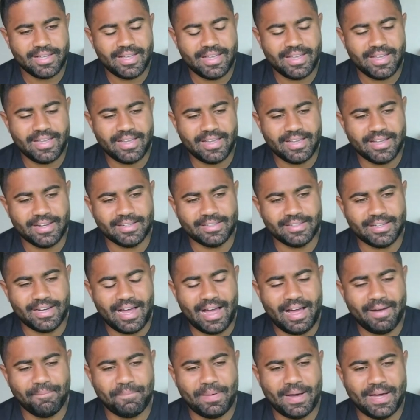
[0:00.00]
É,
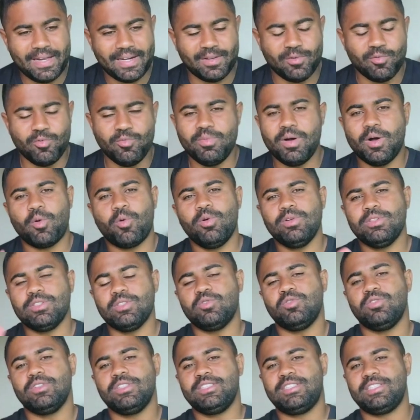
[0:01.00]
uma coisa
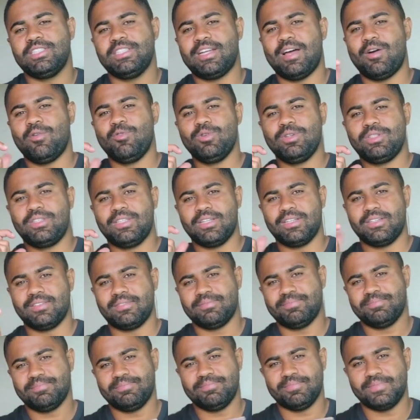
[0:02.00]
influencia na outra,
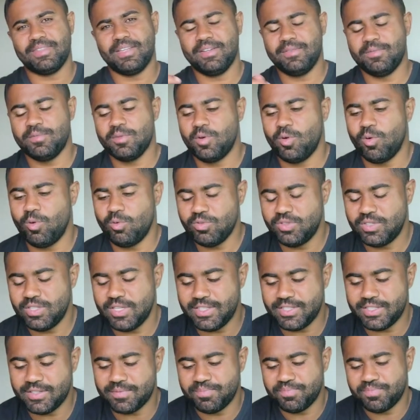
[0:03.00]
né? Ou
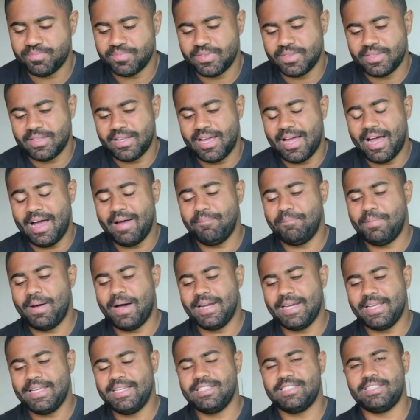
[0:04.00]
seja, a
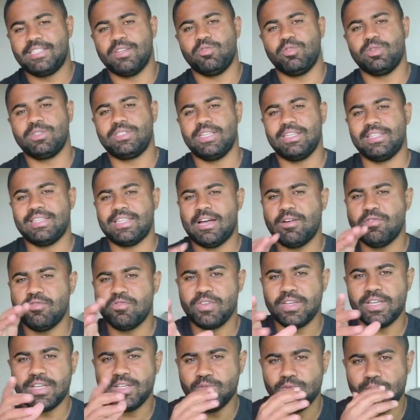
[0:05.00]
aparência, você está
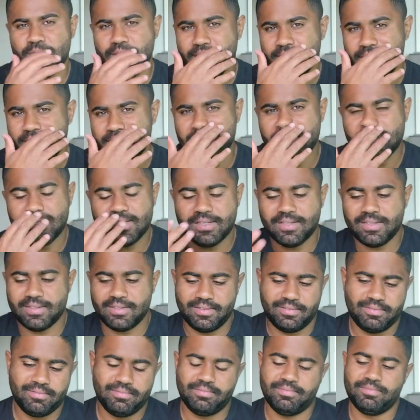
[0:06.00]
vendo ali,
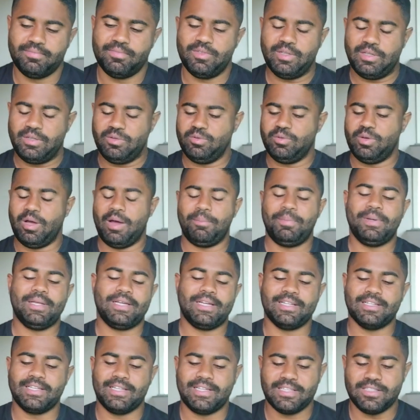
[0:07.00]

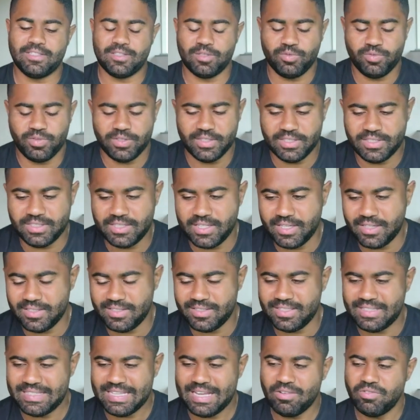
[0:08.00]
aplicando a questão financeira,
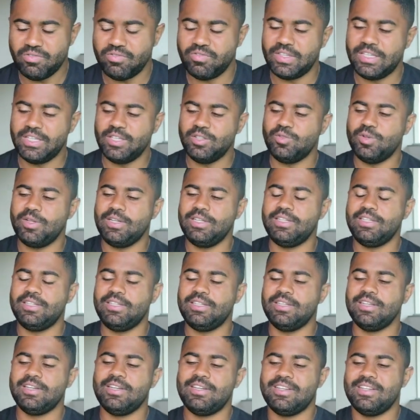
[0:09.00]
você está vendo
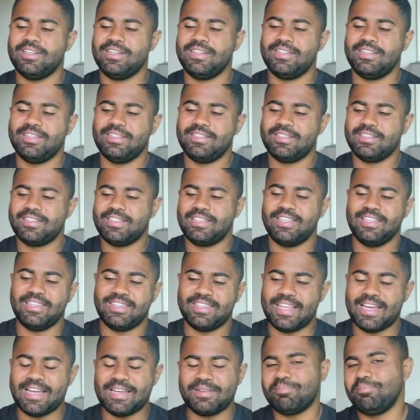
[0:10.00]
ali que
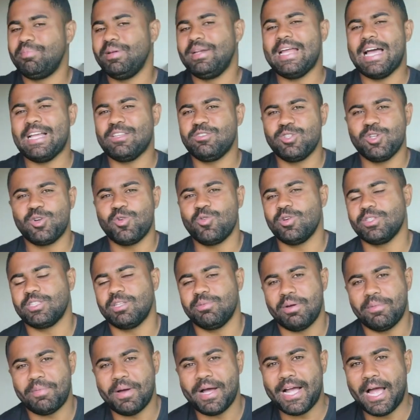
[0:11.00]
está empilhado de
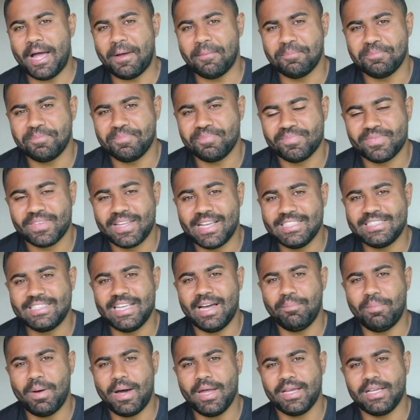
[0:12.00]
conta para pagar. Essa
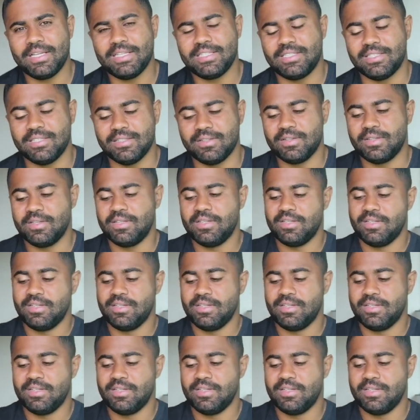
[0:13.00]
é a aparência.